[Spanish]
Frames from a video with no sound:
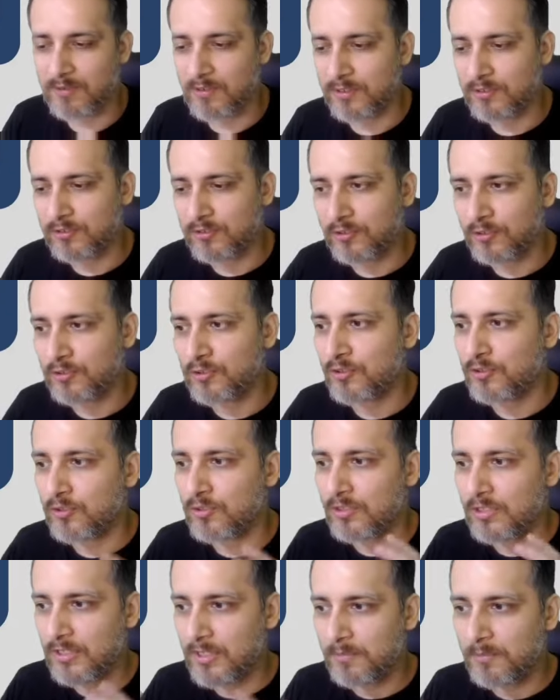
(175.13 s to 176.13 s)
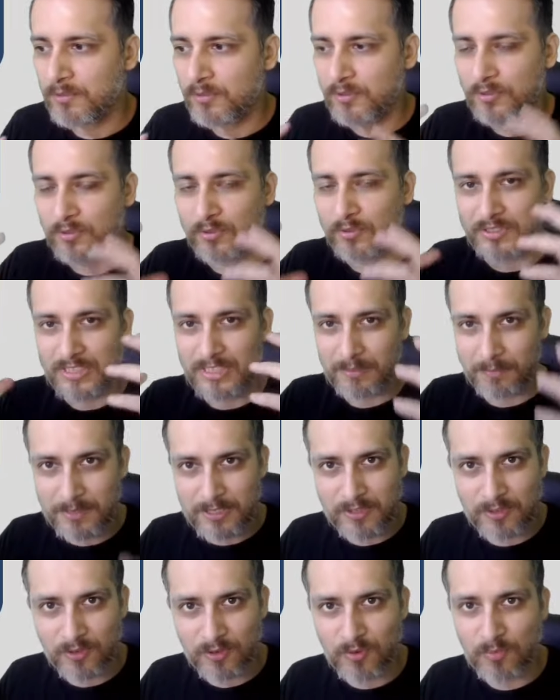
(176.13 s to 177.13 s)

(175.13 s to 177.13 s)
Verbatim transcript: cuando nosotros tenemos nuestro servicio,